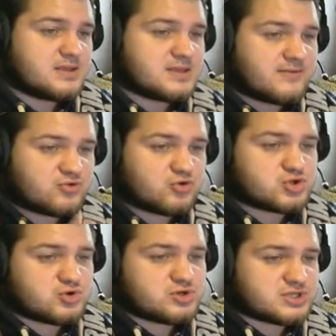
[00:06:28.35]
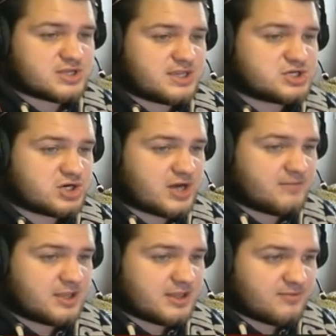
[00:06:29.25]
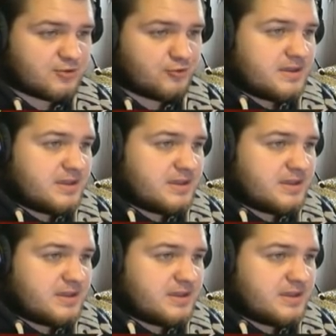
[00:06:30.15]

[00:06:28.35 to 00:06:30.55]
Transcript: Там в точь-точь такие же рамки номеров.